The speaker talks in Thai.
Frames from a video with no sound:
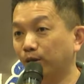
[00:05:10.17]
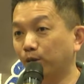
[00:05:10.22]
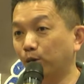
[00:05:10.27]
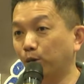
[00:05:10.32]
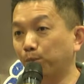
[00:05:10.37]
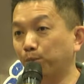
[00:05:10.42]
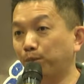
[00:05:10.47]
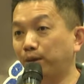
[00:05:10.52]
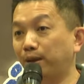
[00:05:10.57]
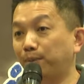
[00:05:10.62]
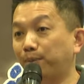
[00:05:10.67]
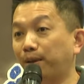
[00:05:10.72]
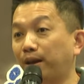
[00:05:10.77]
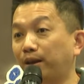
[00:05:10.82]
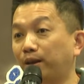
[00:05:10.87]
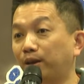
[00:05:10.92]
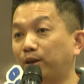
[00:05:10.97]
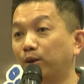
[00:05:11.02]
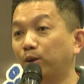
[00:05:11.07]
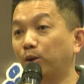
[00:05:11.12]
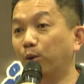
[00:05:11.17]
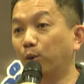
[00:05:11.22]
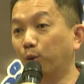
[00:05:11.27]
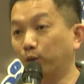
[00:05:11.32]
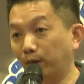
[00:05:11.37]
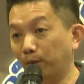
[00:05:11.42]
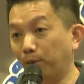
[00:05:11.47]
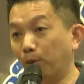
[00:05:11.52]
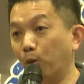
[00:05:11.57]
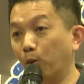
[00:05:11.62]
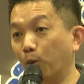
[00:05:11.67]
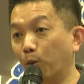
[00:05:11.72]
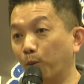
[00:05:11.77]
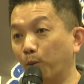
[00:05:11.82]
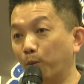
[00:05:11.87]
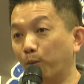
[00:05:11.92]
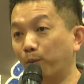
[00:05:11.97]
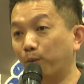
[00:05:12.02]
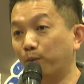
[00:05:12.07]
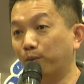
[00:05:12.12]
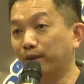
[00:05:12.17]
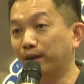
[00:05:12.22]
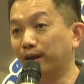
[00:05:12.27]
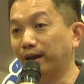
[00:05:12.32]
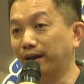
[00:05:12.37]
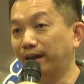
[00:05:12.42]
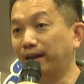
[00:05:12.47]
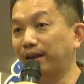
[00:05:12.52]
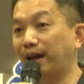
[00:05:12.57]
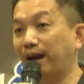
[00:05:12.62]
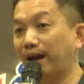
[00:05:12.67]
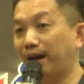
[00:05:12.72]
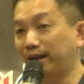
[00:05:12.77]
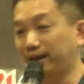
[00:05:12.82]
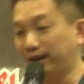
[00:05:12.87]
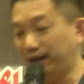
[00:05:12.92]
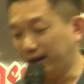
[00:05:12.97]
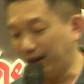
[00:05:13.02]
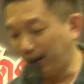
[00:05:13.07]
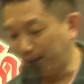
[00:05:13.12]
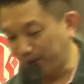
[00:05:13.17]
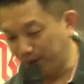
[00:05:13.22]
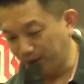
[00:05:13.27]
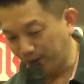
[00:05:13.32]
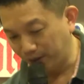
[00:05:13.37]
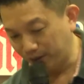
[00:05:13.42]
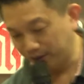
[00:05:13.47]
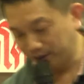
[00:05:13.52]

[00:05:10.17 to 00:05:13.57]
กด B เป็นอุณหภูมิอย่างเงี้ยนะนะครับแล้วก็